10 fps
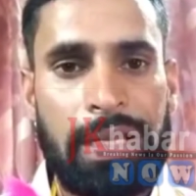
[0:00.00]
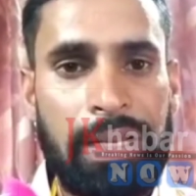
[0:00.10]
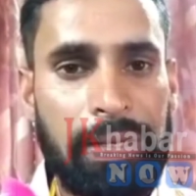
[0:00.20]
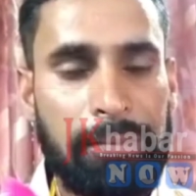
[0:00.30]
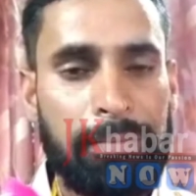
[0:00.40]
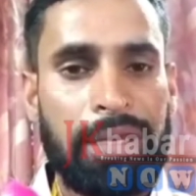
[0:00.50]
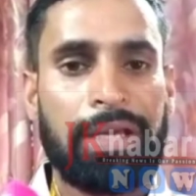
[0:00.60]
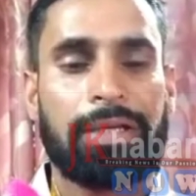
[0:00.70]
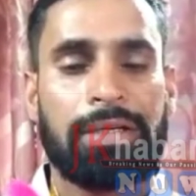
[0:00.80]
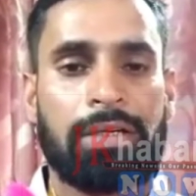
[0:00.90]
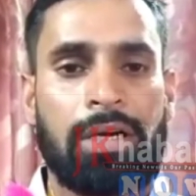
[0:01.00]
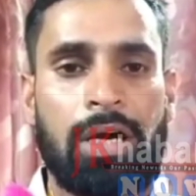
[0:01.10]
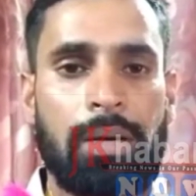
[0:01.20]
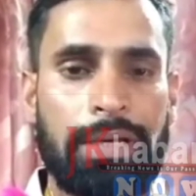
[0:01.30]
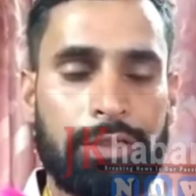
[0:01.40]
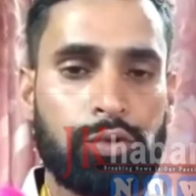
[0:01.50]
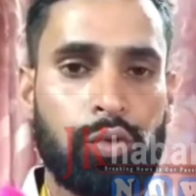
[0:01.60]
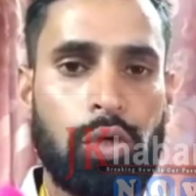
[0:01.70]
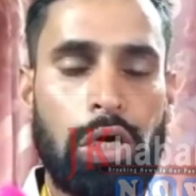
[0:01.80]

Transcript: पहले मैं हमारे जो